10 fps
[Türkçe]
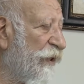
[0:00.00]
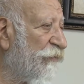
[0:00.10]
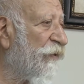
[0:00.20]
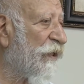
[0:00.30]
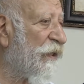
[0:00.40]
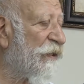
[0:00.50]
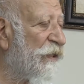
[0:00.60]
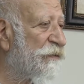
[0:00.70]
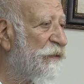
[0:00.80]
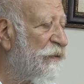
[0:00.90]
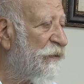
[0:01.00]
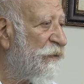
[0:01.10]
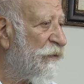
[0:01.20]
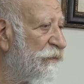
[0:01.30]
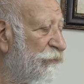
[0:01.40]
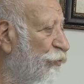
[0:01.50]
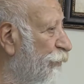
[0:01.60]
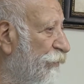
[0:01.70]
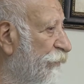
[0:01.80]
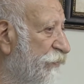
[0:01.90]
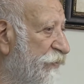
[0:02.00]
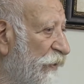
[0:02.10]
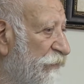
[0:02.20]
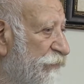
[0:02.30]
Eylül'e kadar. Ümitliyiz yani